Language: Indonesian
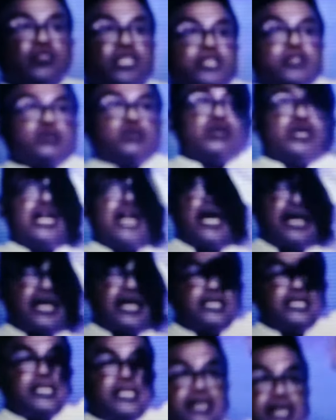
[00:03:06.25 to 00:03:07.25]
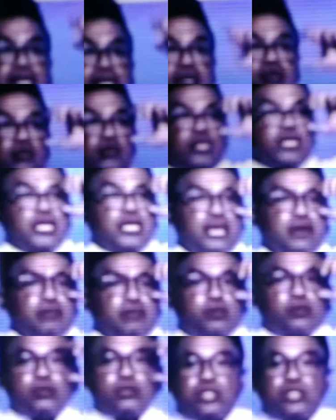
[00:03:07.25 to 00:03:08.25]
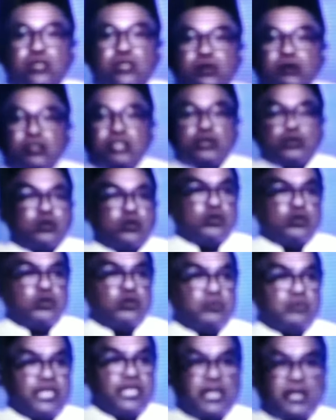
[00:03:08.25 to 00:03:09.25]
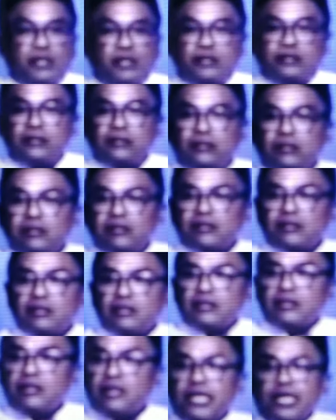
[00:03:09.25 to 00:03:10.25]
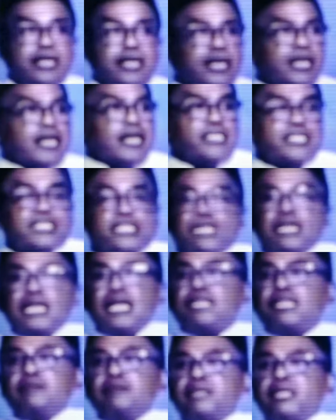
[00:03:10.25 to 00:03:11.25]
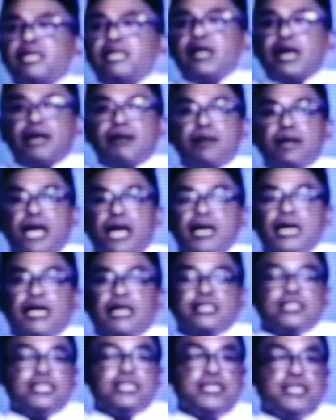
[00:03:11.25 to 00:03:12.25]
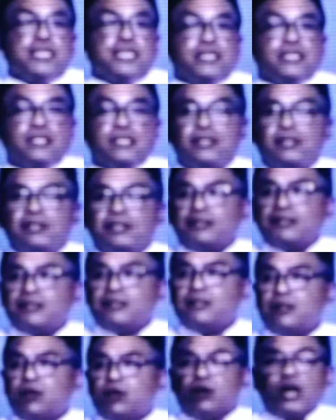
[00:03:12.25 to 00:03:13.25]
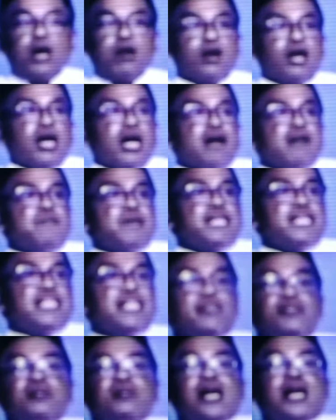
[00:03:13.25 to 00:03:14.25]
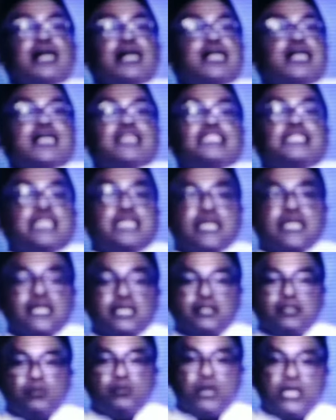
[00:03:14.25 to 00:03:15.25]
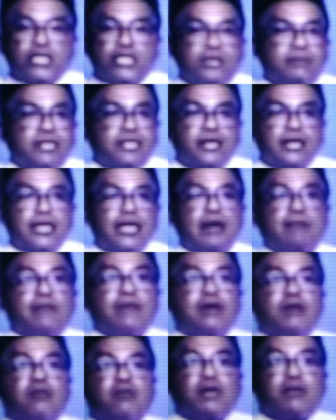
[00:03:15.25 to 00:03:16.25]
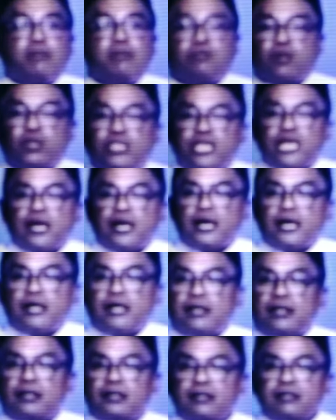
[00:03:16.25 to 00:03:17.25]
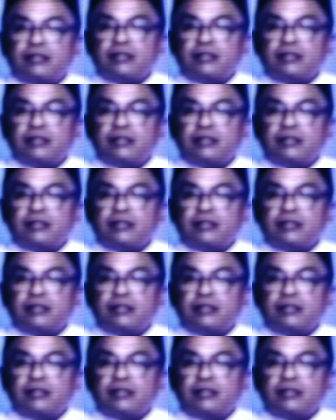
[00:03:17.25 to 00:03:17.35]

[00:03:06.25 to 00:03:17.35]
Satu negara di Iran itu bikin revolusi kok tahun 79. Ini karena kecil aja mereka nggak belaga di sini. Orang-orang Ahmadiyah juga karena kecil aja jumlahnya mereka nggak melakukan pemberontakan.